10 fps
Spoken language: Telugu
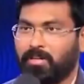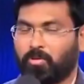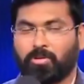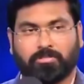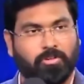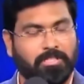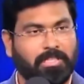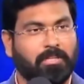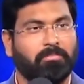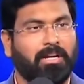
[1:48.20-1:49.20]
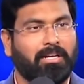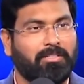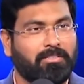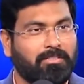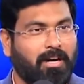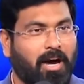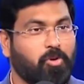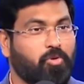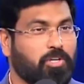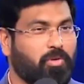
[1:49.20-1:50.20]
ఒక కొన్ని సందర్భాల్లో
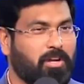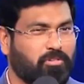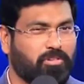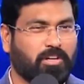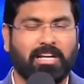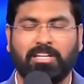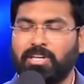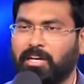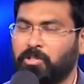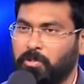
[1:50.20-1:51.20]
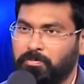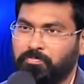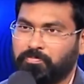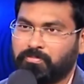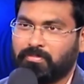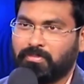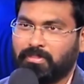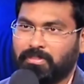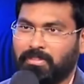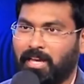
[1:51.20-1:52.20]
అనుకున్న అనుకున్నట్లుగా జరగవు
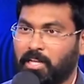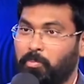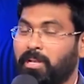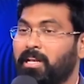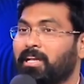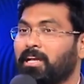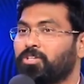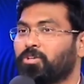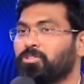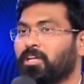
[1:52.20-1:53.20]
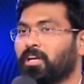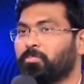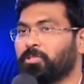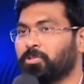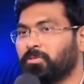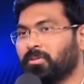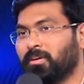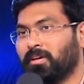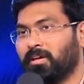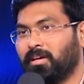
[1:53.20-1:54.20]
దానికి భిన్నంగా జరుగుతున్నప్పుడు
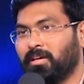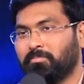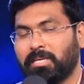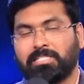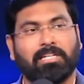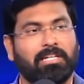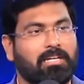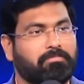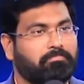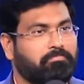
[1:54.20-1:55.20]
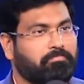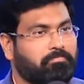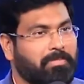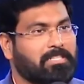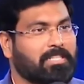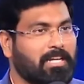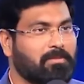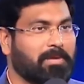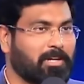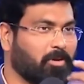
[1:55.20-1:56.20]
బేసికల్గా
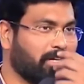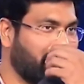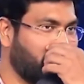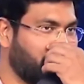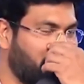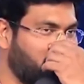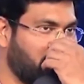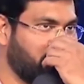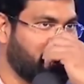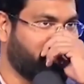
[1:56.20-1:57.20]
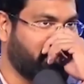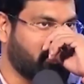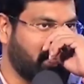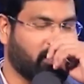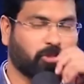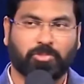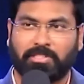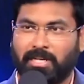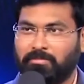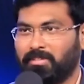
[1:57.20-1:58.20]
బేసికల్గా మనవులుగా మానవులుగా మనం ఫ్రస్ట్రేట్
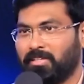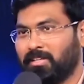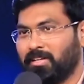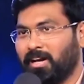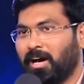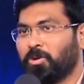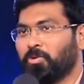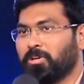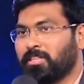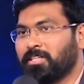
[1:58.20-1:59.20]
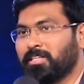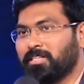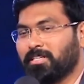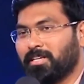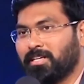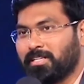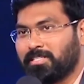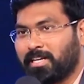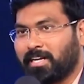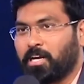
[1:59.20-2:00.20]
అవుతుంటాం అనుకున్నది
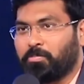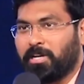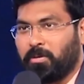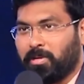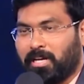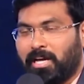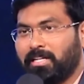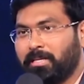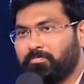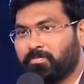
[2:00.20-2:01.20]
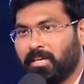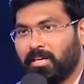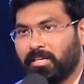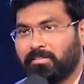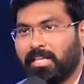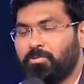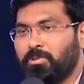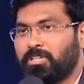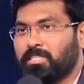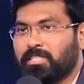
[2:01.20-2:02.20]
జరగకపోయేటప్పుడు కానీ
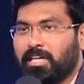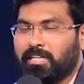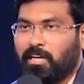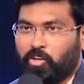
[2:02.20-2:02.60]
దేవుని చిత్తానికి